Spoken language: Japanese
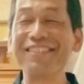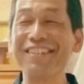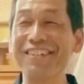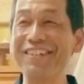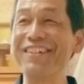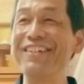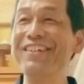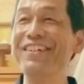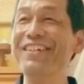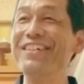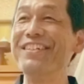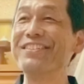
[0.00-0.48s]

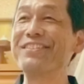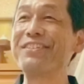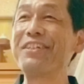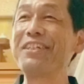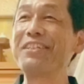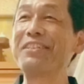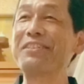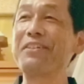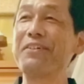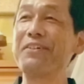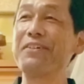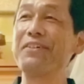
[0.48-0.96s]
と、そ
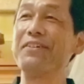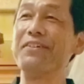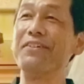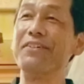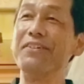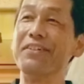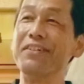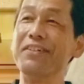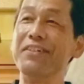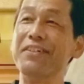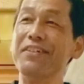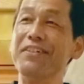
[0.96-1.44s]
れと、
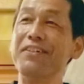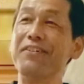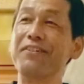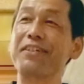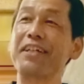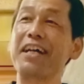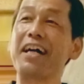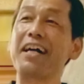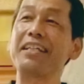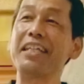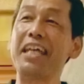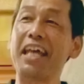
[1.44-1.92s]

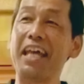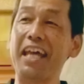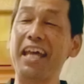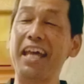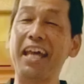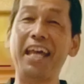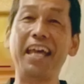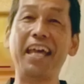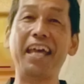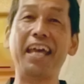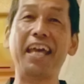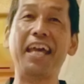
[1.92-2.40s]
お金、
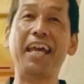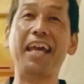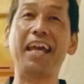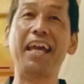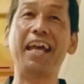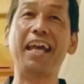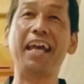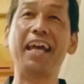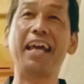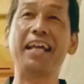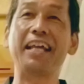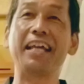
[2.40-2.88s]

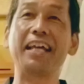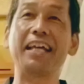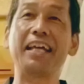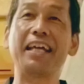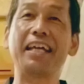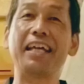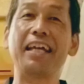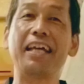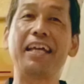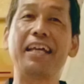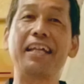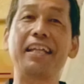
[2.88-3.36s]

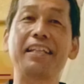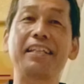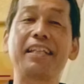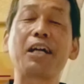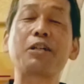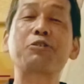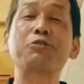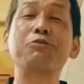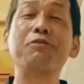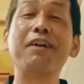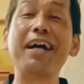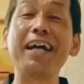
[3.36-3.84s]

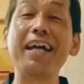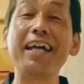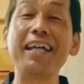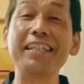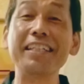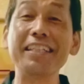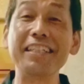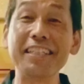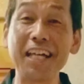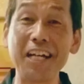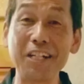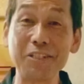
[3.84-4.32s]
蓄
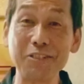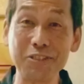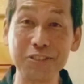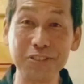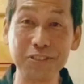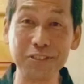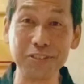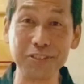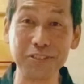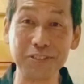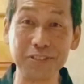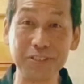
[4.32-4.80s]
えになる、